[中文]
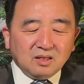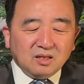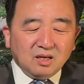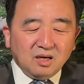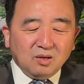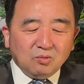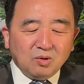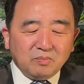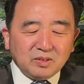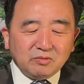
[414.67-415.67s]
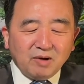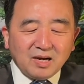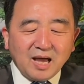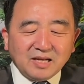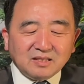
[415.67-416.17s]
啊，我们原
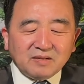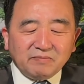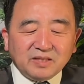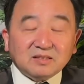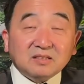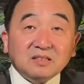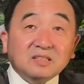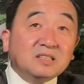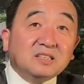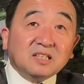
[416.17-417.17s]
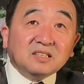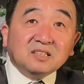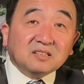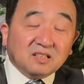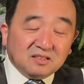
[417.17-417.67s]
来认为这是季节
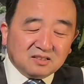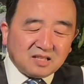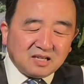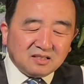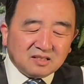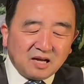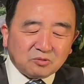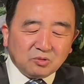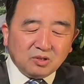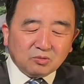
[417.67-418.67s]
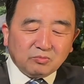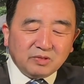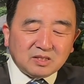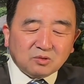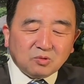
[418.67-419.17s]
性的，但是他说为
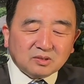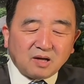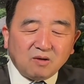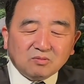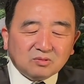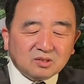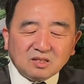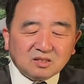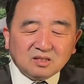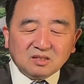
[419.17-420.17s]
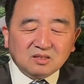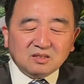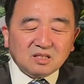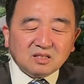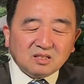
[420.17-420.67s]
时过早，任何
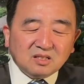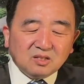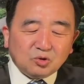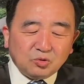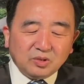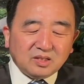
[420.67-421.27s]
任何决